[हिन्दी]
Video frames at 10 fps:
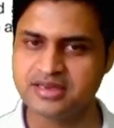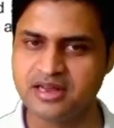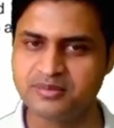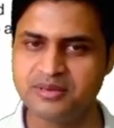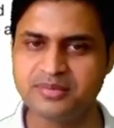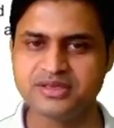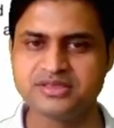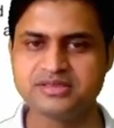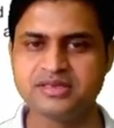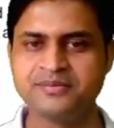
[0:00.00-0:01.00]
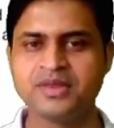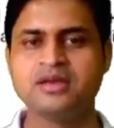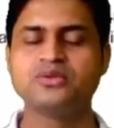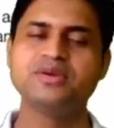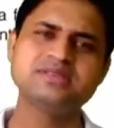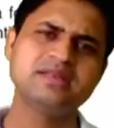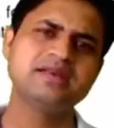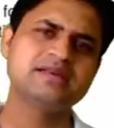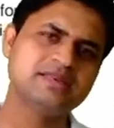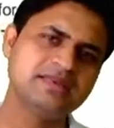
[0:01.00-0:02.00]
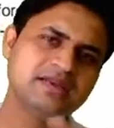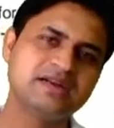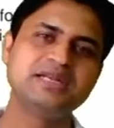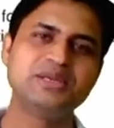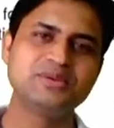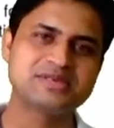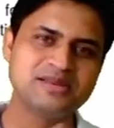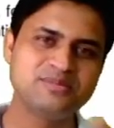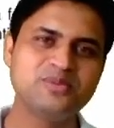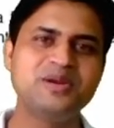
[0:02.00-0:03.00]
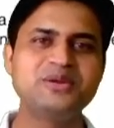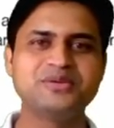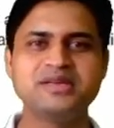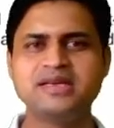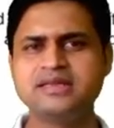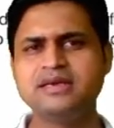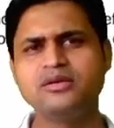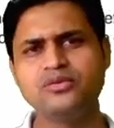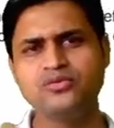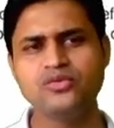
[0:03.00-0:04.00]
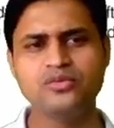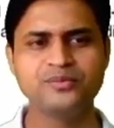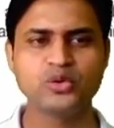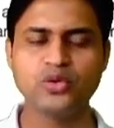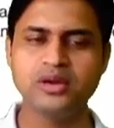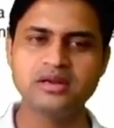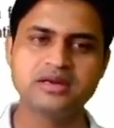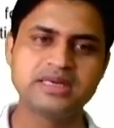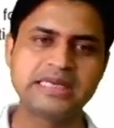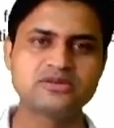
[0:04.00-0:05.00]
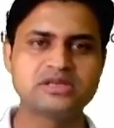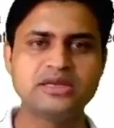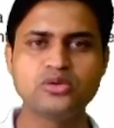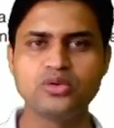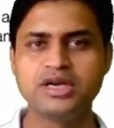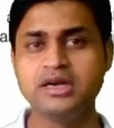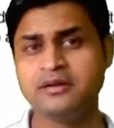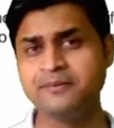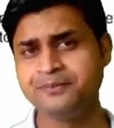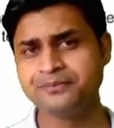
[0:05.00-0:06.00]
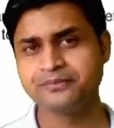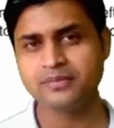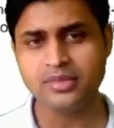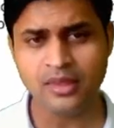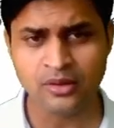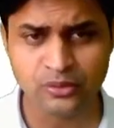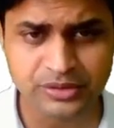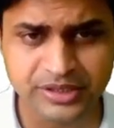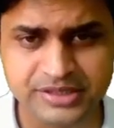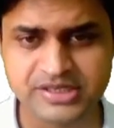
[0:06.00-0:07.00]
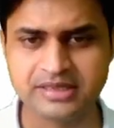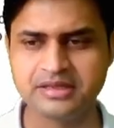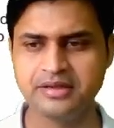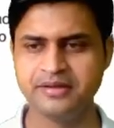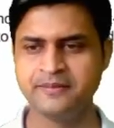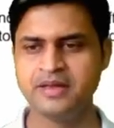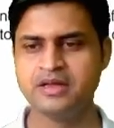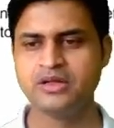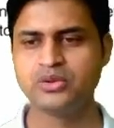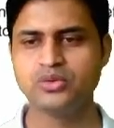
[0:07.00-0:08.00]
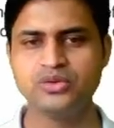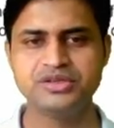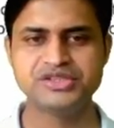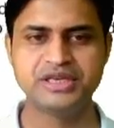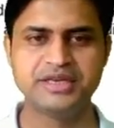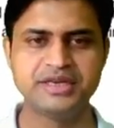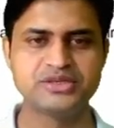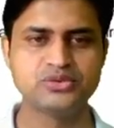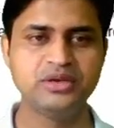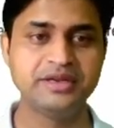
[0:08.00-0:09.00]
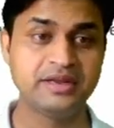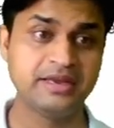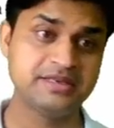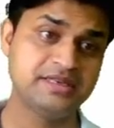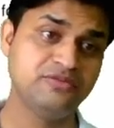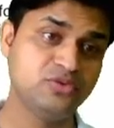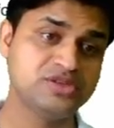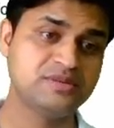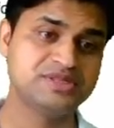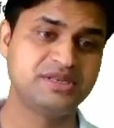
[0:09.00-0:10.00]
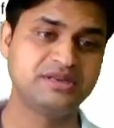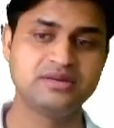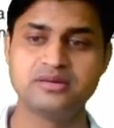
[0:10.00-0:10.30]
कार्बन ब्रशेस से तो इस तरीके से ये कंटिन्यूसली मूवमेंट होती रहती है और वो कॉयल कंटिन्यूसली रोटेट होते जाता है तो चलिए इसको लिखना कैसे वो समझने का